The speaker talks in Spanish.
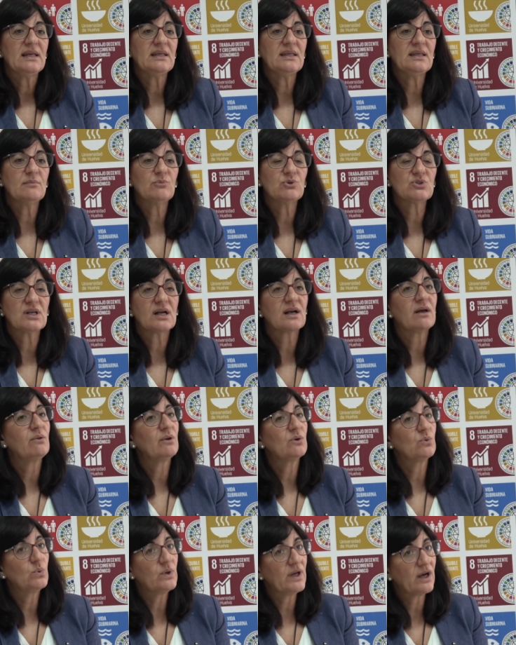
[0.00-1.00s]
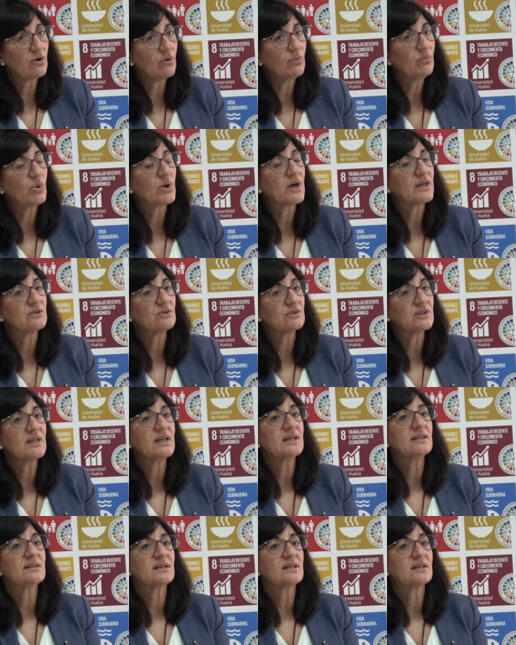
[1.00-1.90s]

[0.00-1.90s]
Y hemos sacado algunas convocatorias